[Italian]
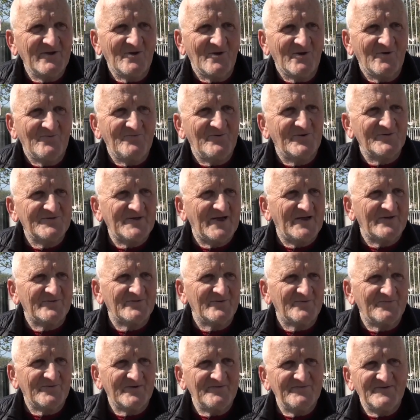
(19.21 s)
Io l'ho
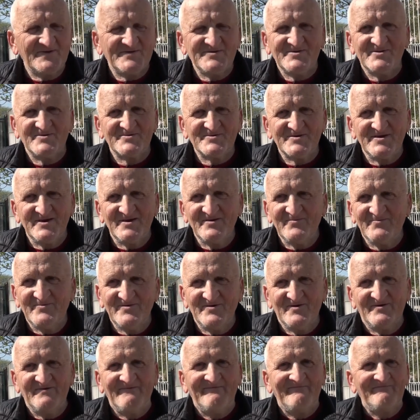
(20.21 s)
votato prima zio
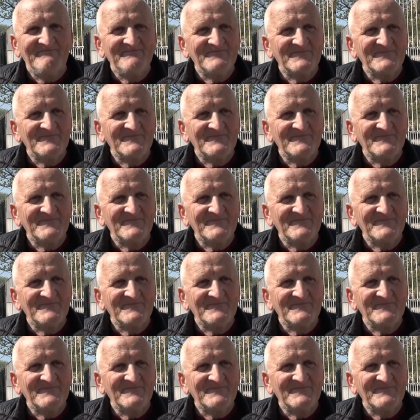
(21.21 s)
Silvio,